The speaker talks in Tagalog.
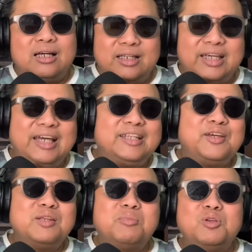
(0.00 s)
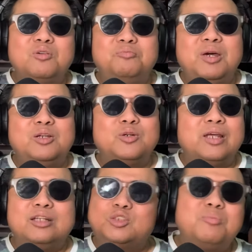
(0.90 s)
Nakita nyo naman yung video
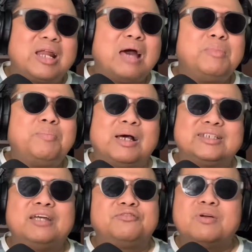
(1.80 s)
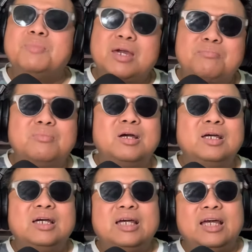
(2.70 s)
na yan. So marami pa aside from him,
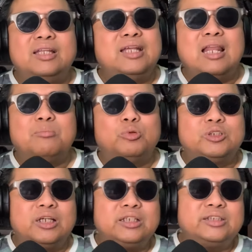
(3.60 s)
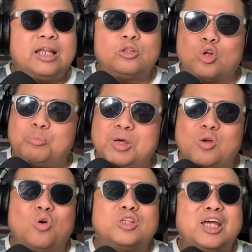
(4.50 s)
hindi lang po si Senator
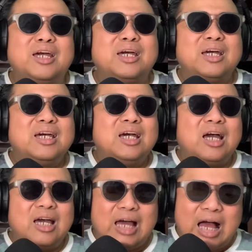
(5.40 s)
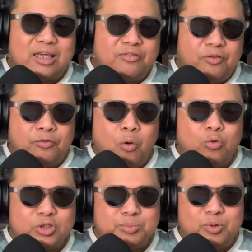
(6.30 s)
Bigote ang
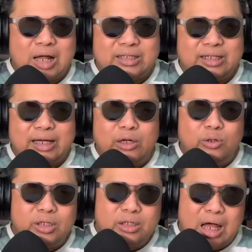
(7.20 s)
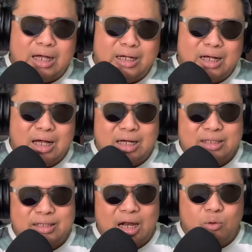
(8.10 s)
i-focus po natin ngayon ang uh,
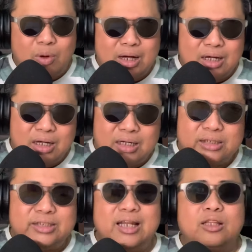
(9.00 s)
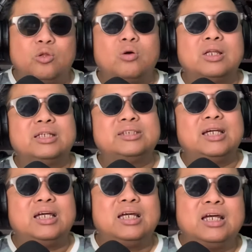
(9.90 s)
dalawang uh, senador na
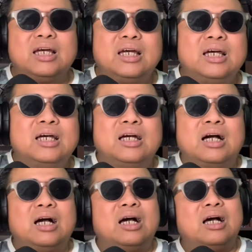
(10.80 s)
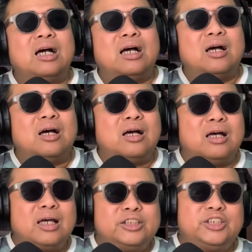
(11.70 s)
si uh,
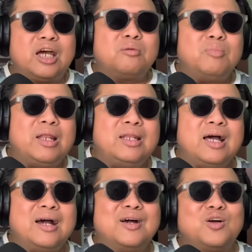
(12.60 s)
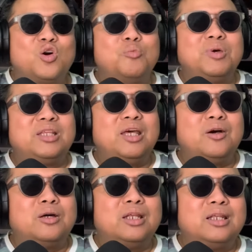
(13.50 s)
chairman ng Committee
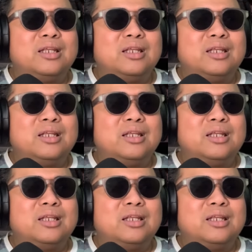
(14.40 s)
on